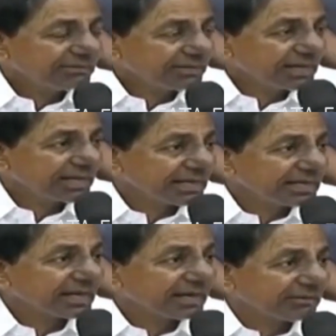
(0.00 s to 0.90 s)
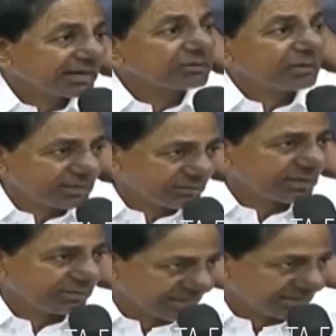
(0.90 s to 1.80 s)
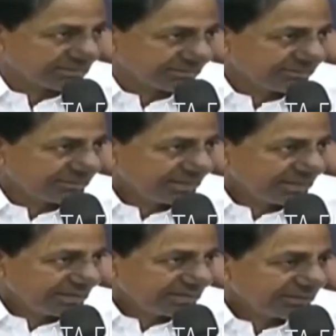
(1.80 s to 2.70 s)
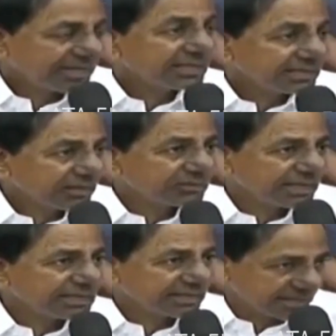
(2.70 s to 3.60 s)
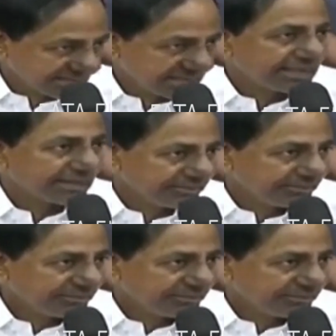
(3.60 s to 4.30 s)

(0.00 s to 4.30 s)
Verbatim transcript: వేల లీటర్ల వరకు వాడుకునే వాళ్లకు ట్వంటీ థౌజండ్ లీటర్ సీలింగ్